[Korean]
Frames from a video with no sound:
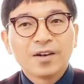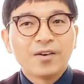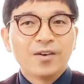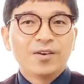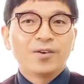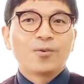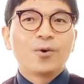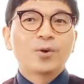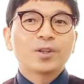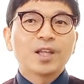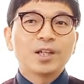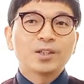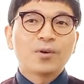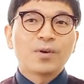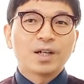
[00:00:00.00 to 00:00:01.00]
고려
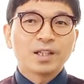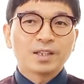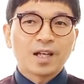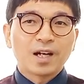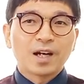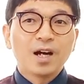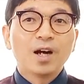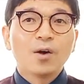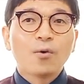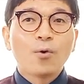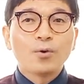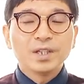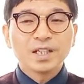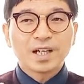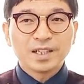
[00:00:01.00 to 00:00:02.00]
태조왕건의 딸과
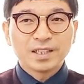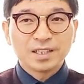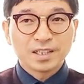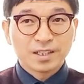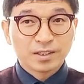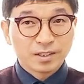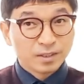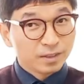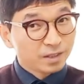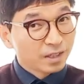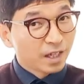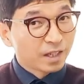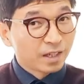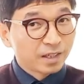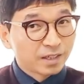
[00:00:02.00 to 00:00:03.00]
혼인까지
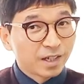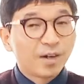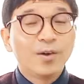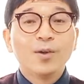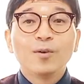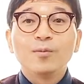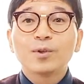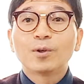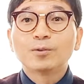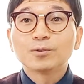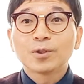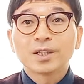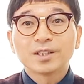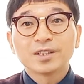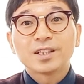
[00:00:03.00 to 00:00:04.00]
시키게 되니까
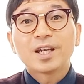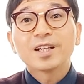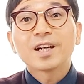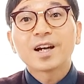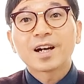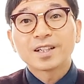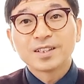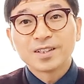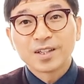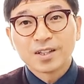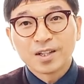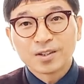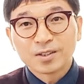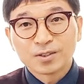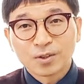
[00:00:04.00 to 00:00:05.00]
경순왕이 이제 세장가까지 들게
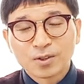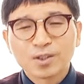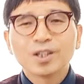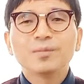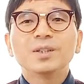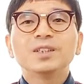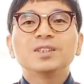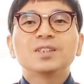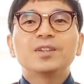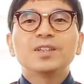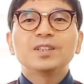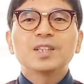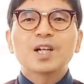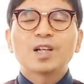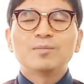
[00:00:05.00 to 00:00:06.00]
되는 것이죠. 그러면서
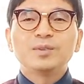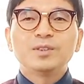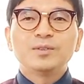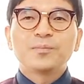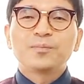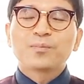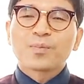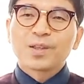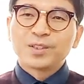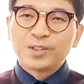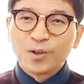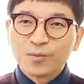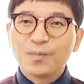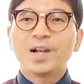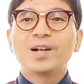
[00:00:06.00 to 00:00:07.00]
이 사람은
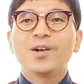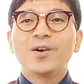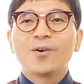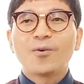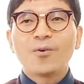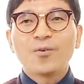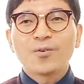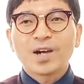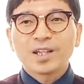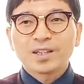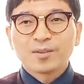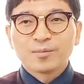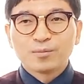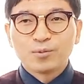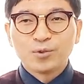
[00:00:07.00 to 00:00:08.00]
정말
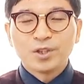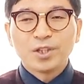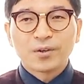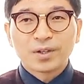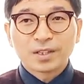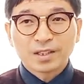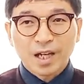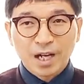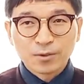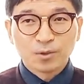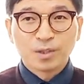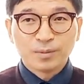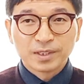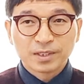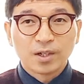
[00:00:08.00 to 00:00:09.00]
온갖 부귀 영화를 다
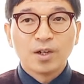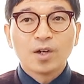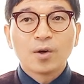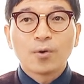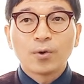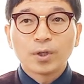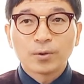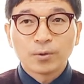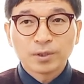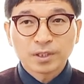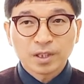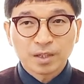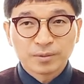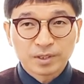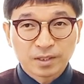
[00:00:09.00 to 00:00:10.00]
누리면서
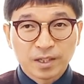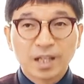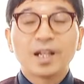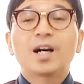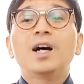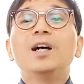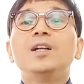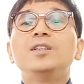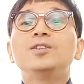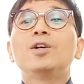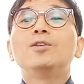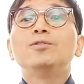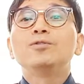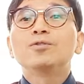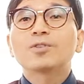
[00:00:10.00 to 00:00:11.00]
호의호식하면서 게다가
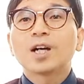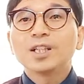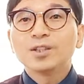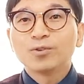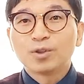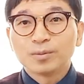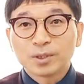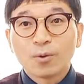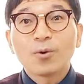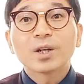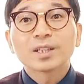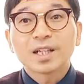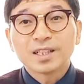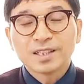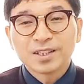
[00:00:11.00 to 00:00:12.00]
천수까지 누리면서 오래
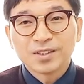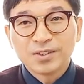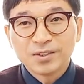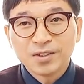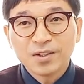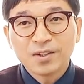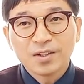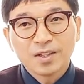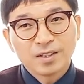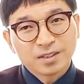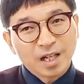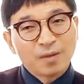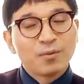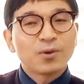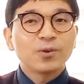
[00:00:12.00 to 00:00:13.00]
사시거든요.
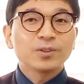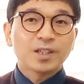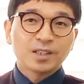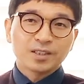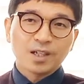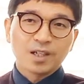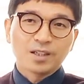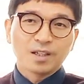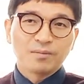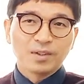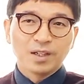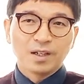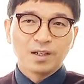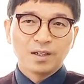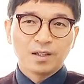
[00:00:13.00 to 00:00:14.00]
잘 먹고 잘 사게
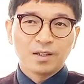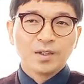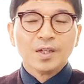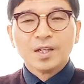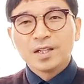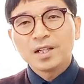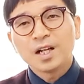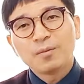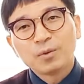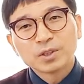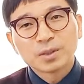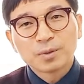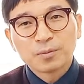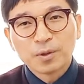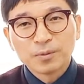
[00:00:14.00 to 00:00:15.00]
됩니다. 이러한
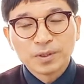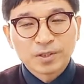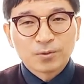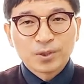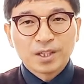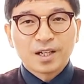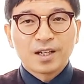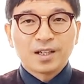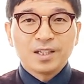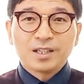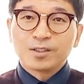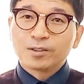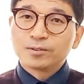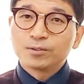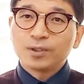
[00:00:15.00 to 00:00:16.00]
모습을 보면서 우리가 이
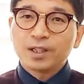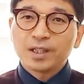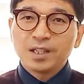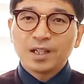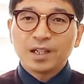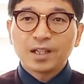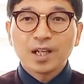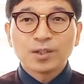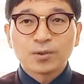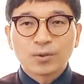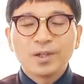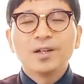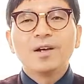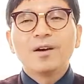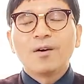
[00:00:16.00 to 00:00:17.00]
경순왕의 이러한
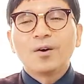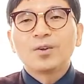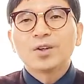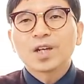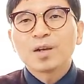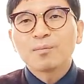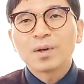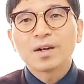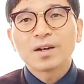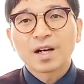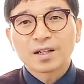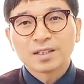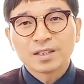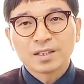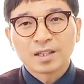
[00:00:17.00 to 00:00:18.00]
행동을 어떻게
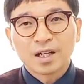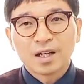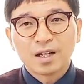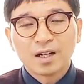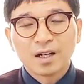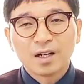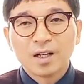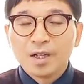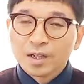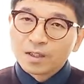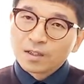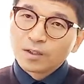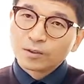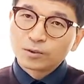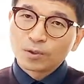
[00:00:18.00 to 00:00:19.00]
평가할 것인가?
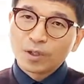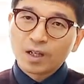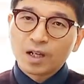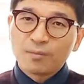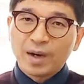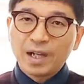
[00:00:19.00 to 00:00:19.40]
경순왕과